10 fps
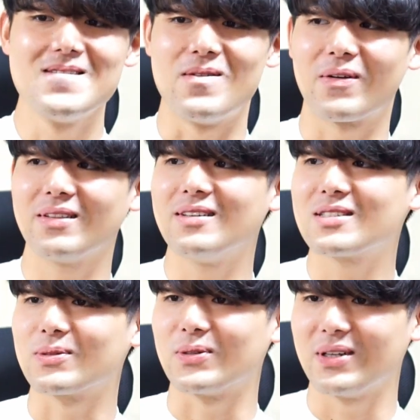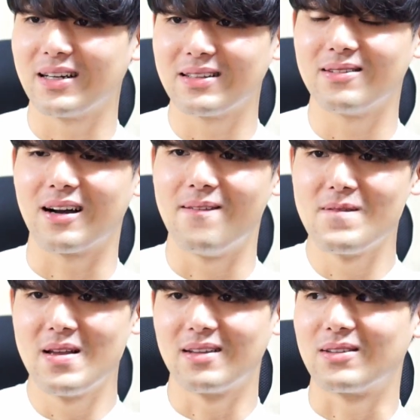俺の YouTube 取り上げた方が、
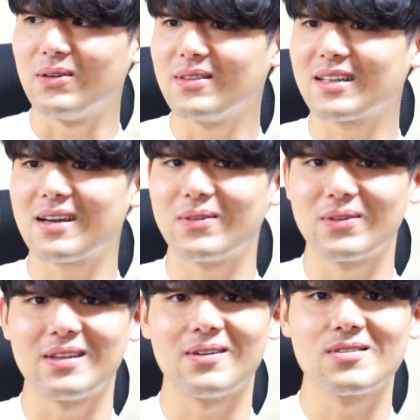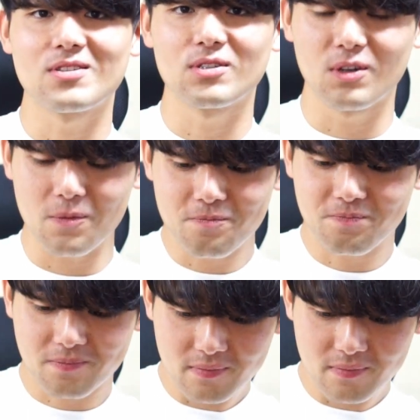どんだけこの日本中の、